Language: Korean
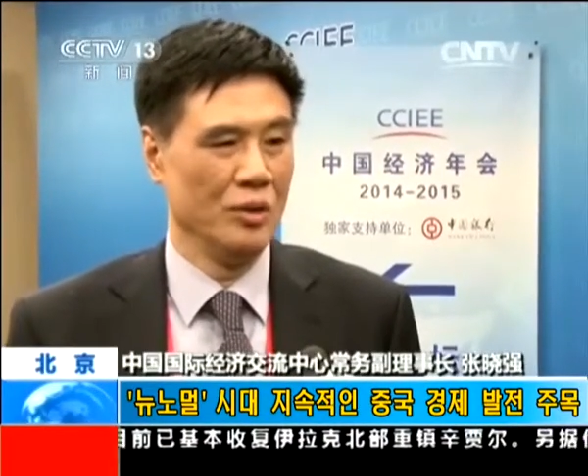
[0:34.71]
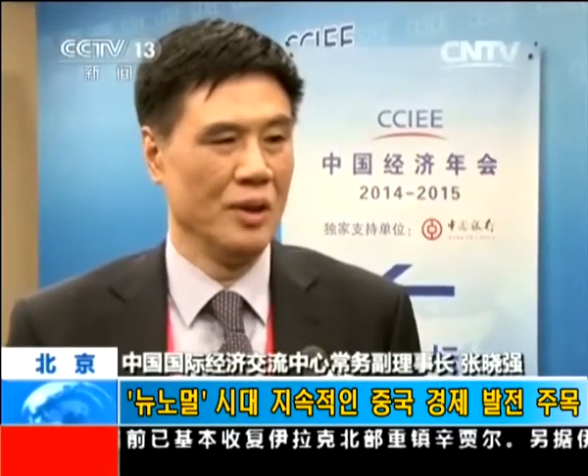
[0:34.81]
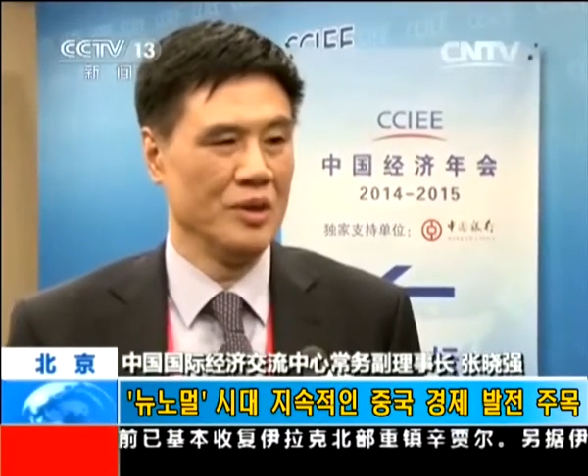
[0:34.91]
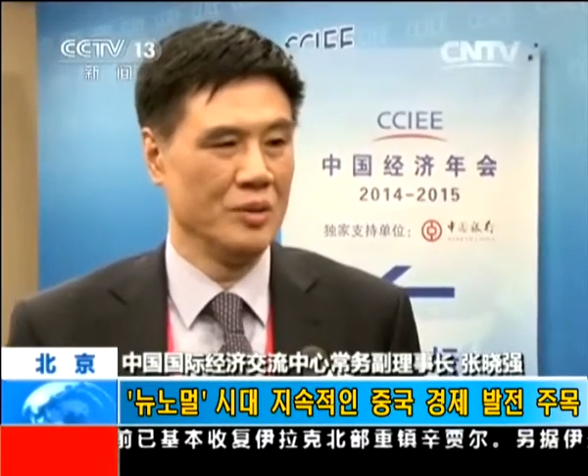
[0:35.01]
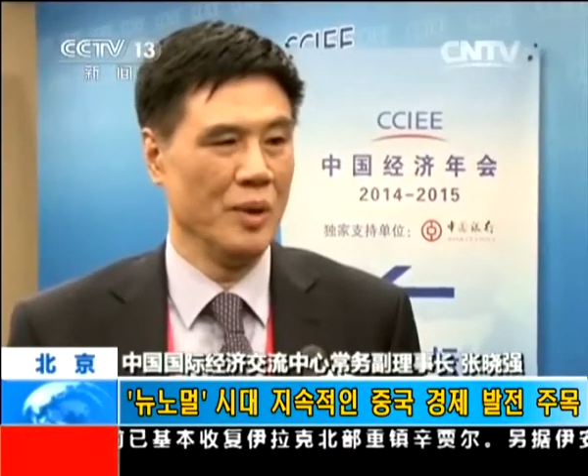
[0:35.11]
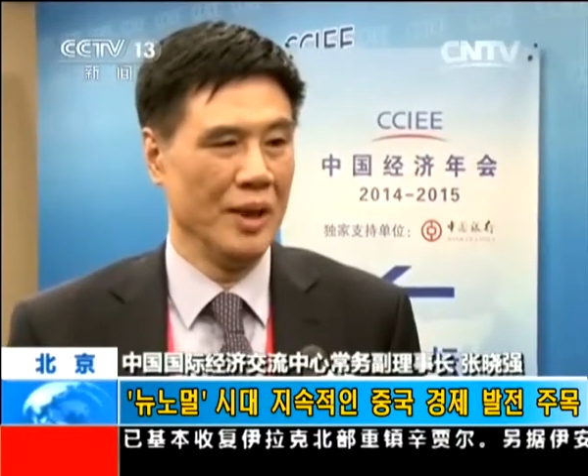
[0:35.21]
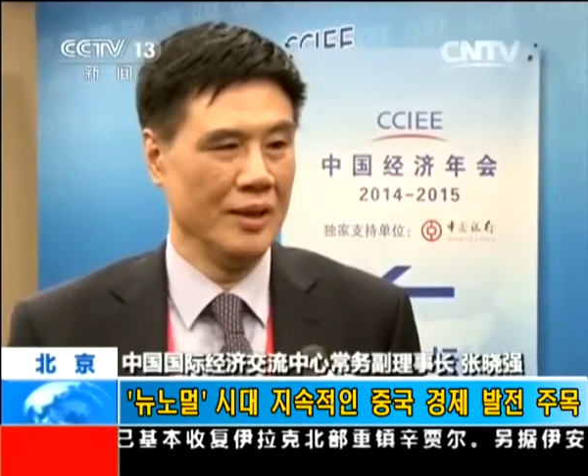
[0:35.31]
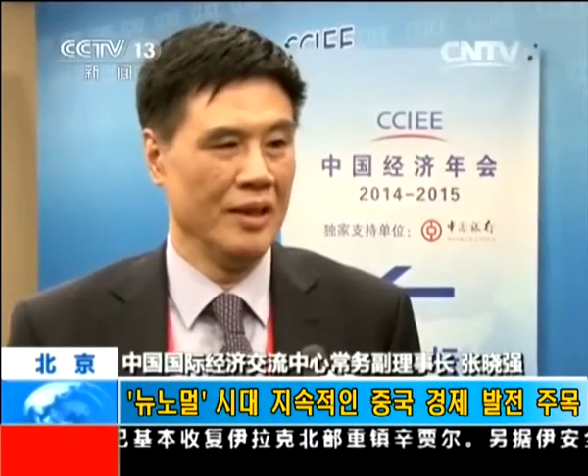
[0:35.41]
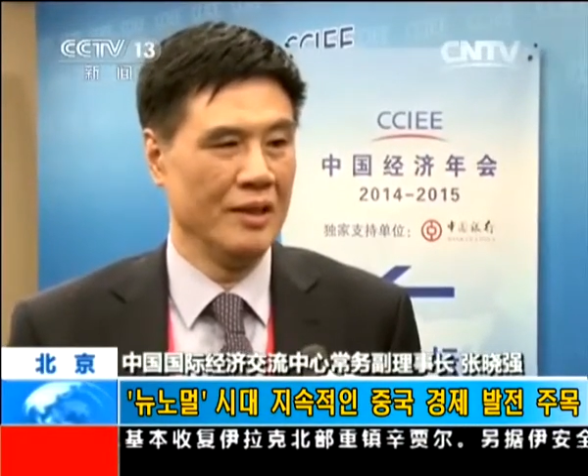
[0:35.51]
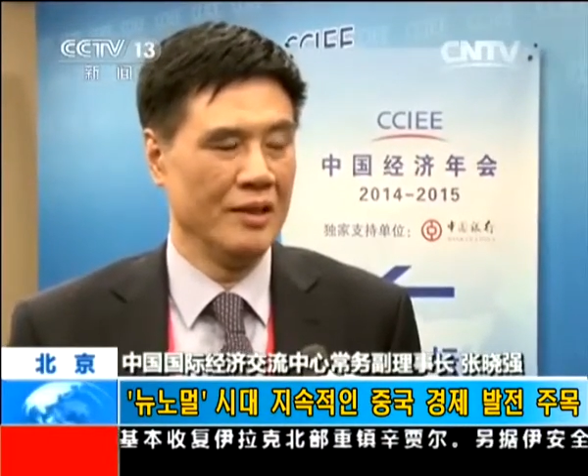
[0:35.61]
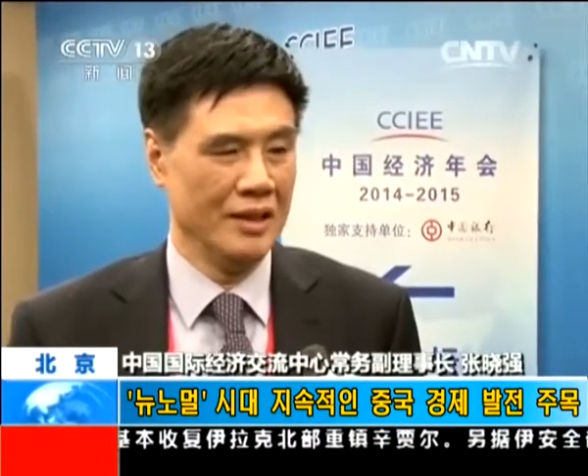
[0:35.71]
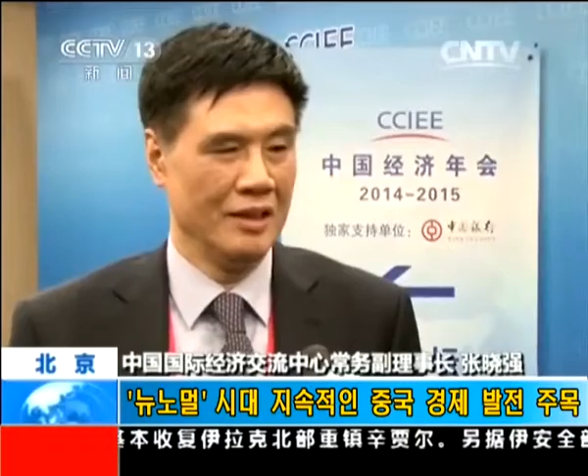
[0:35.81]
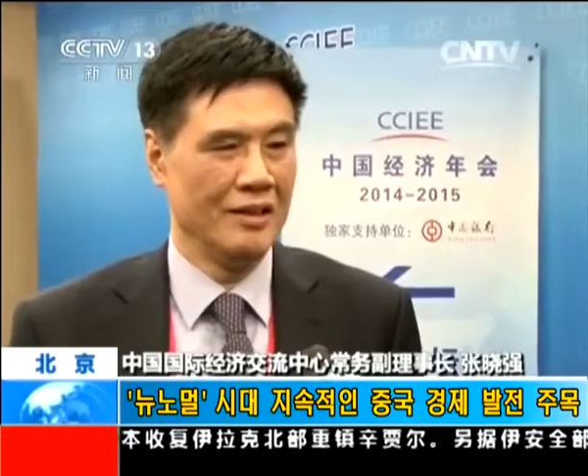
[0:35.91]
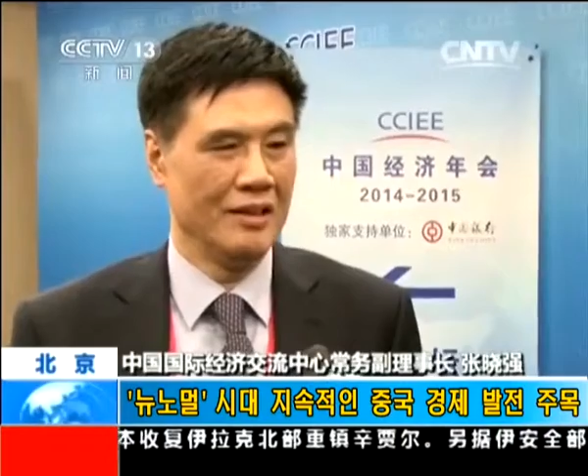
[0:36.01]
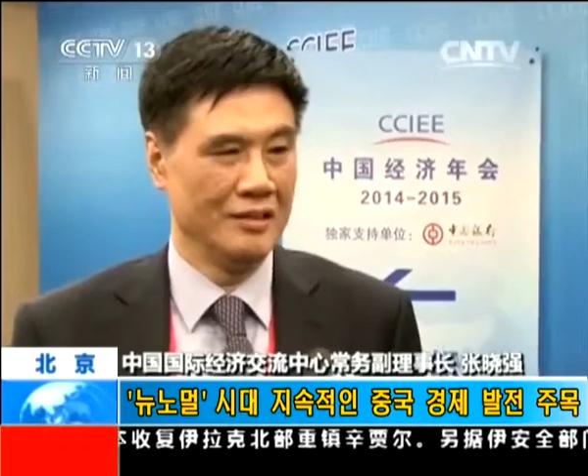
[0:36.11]
에너지 자원 소모
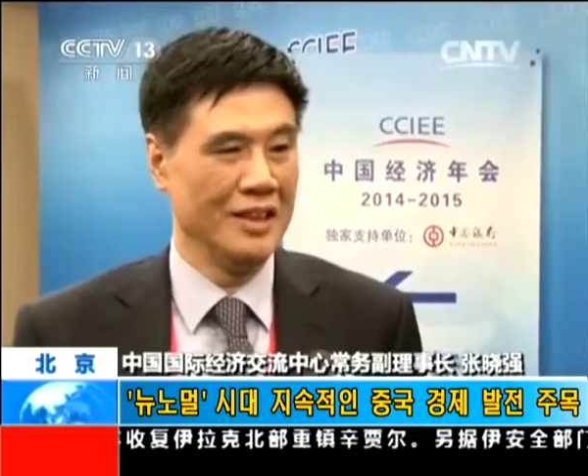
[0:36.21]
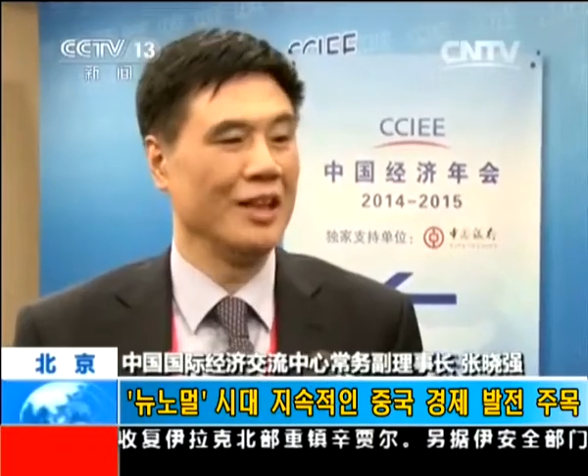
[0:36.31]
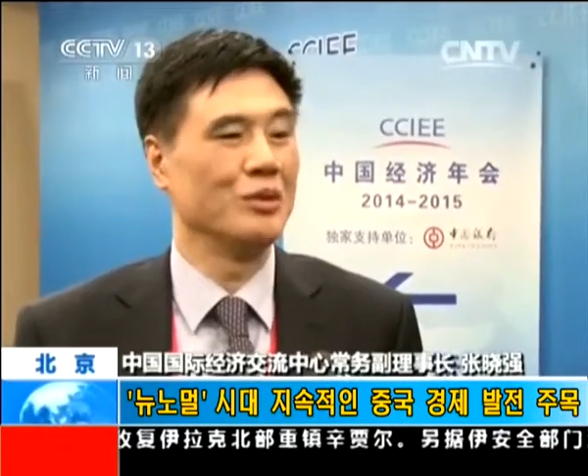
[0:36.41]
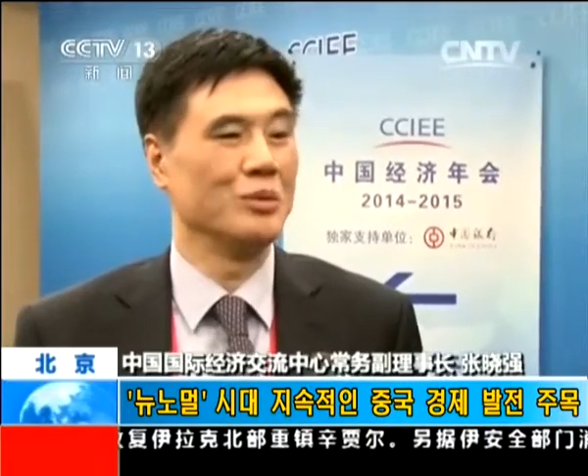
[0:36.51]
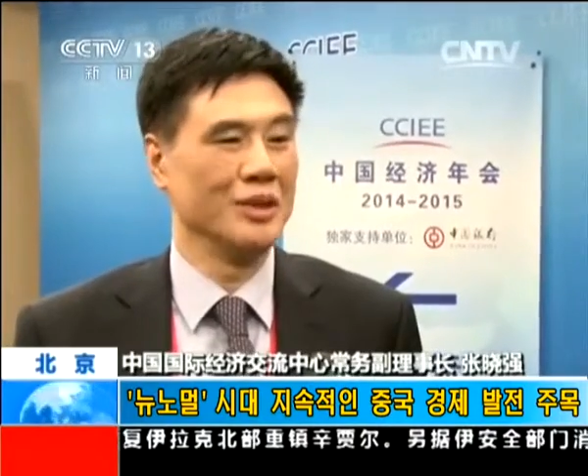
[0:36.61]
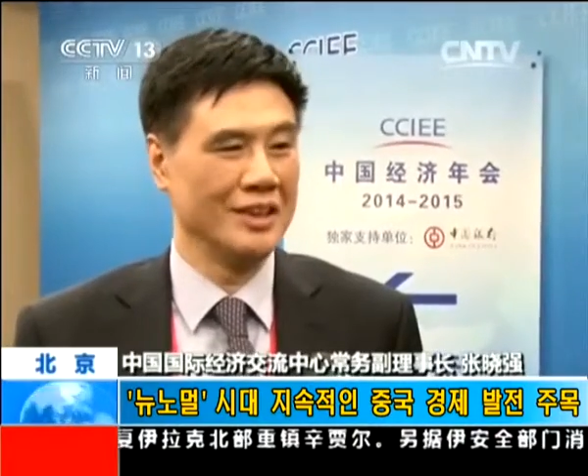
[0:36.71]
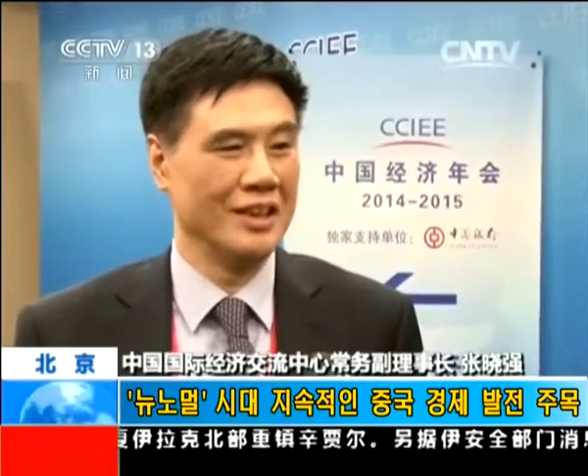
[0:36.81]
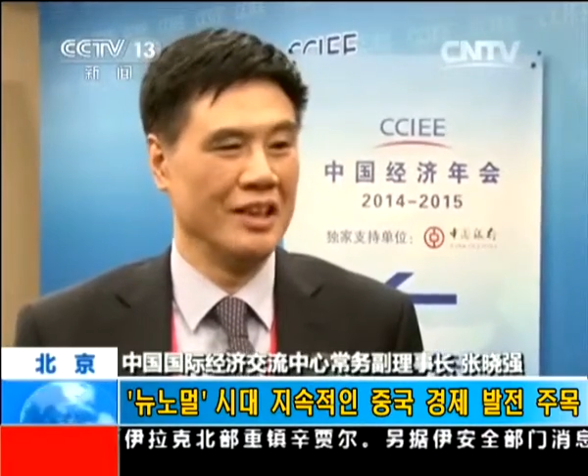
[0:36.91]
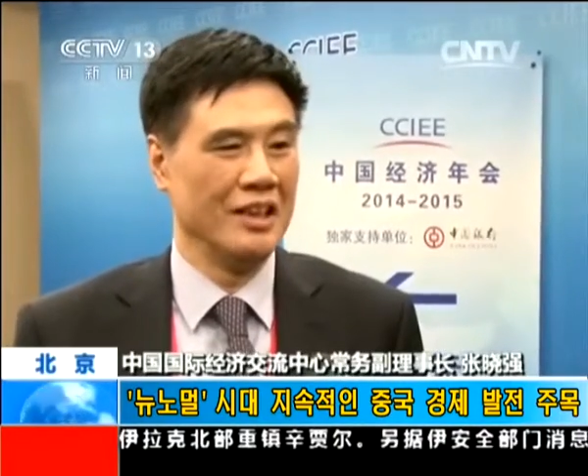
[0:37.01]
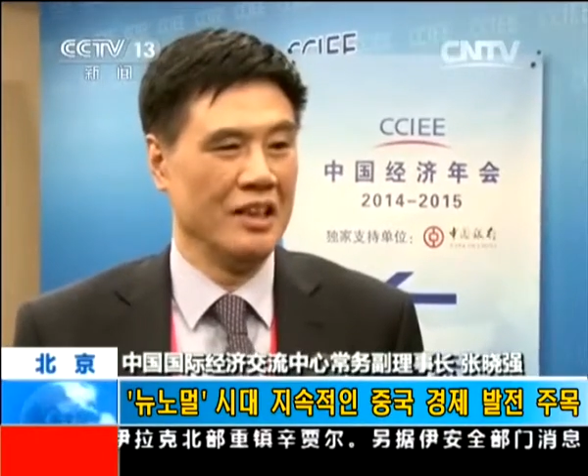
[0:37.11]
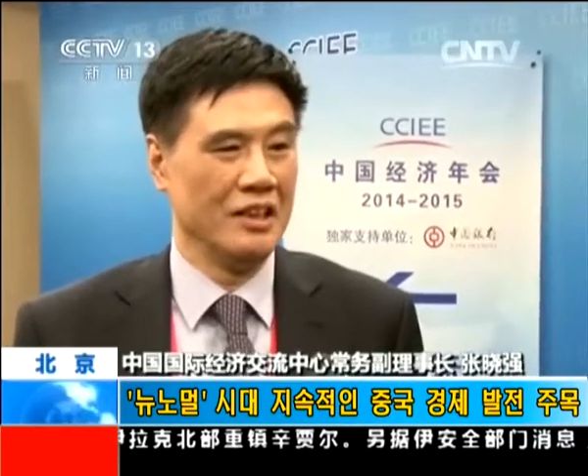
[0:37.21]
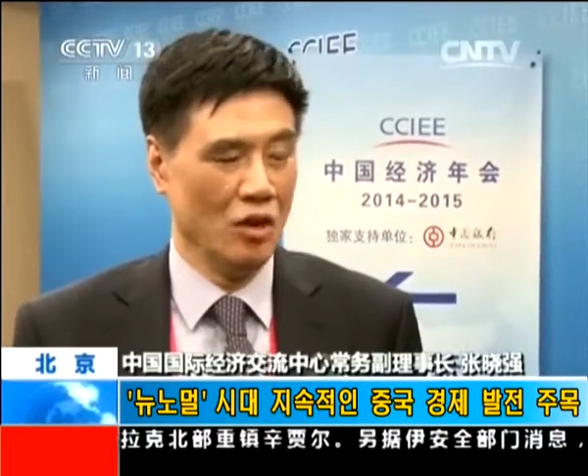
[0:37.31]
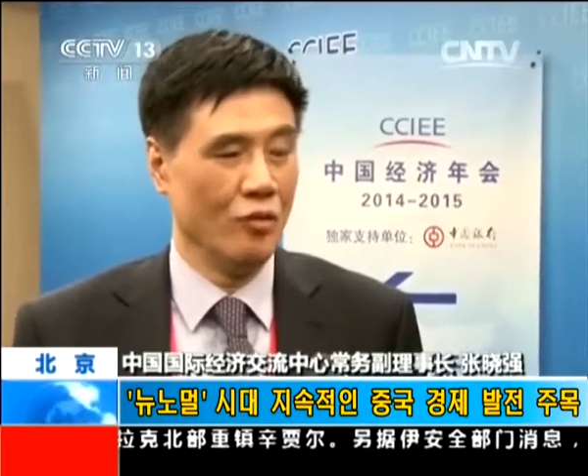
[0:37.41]
등에 의거하던 것에서부터